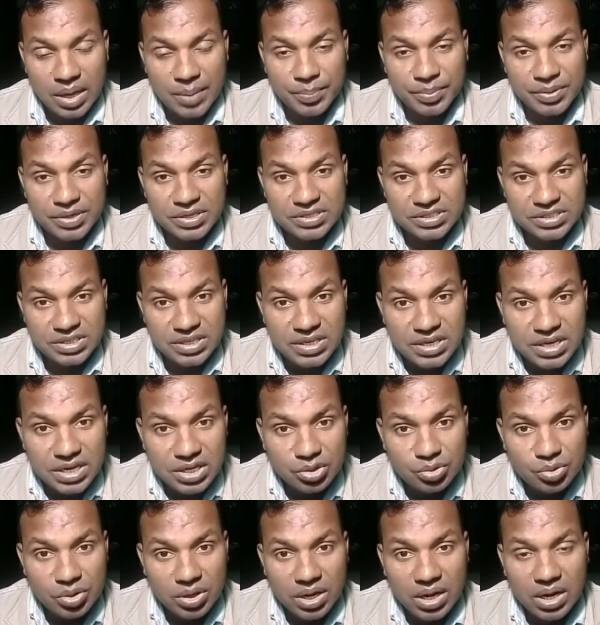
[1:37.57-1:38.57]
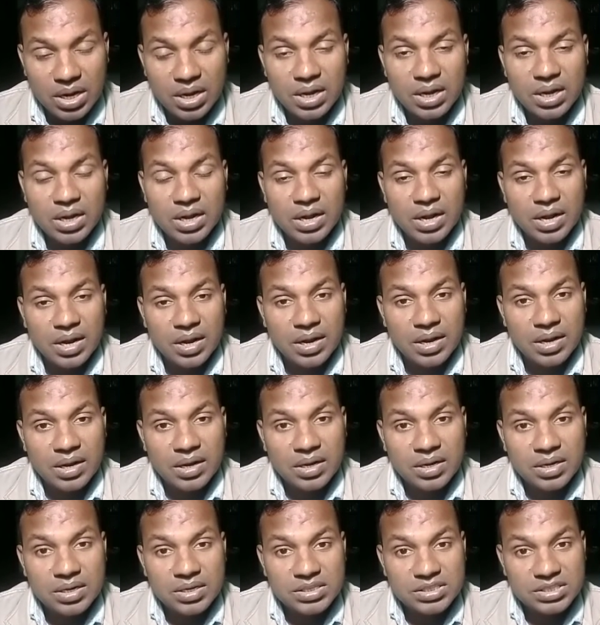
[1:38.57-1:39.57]
आपके सीनियर द्वारा
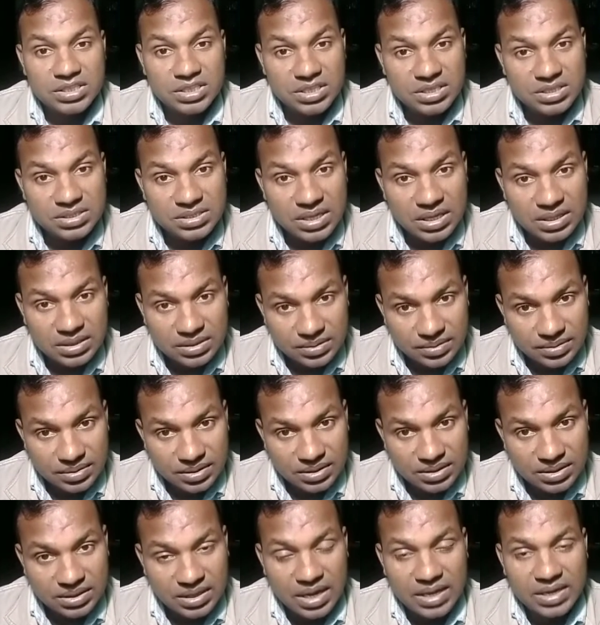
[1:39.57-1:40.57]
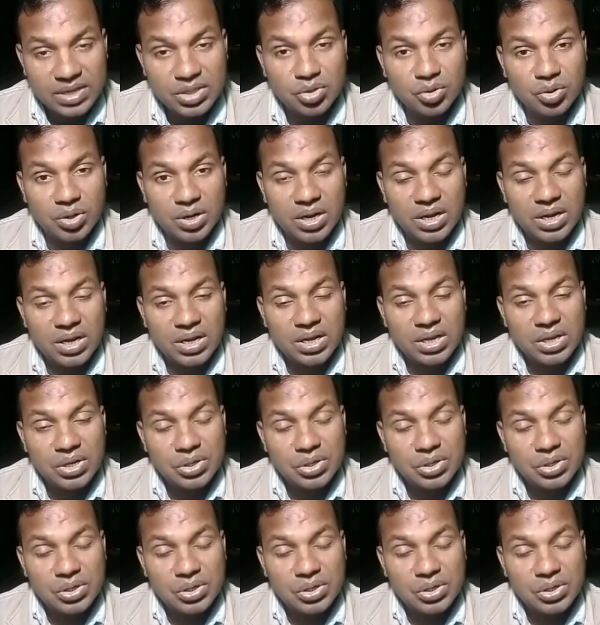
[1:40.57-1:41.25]
चिकित्सा अधिकारी द्वारा